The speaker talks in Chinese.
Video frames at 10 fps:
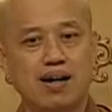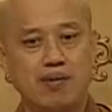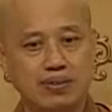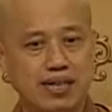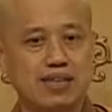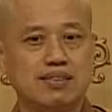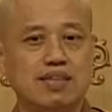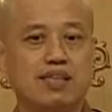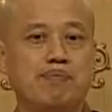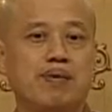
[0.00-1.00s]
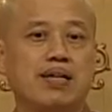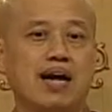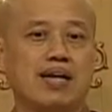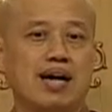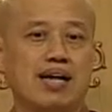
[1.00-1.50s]
他会让你身体平
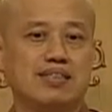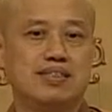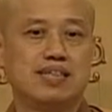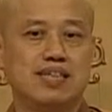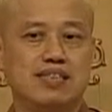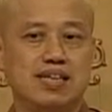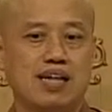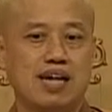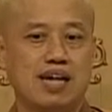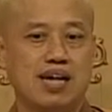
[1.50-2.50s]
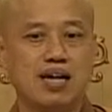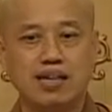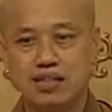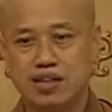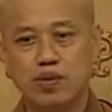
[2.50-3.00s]
安啦，身体健康啦，
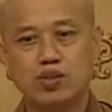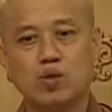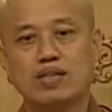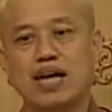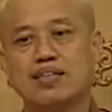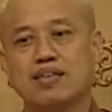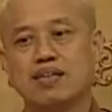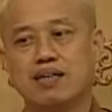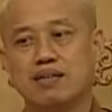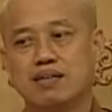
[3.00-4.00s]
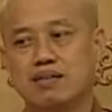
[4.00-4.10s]
一定会赚大钱的。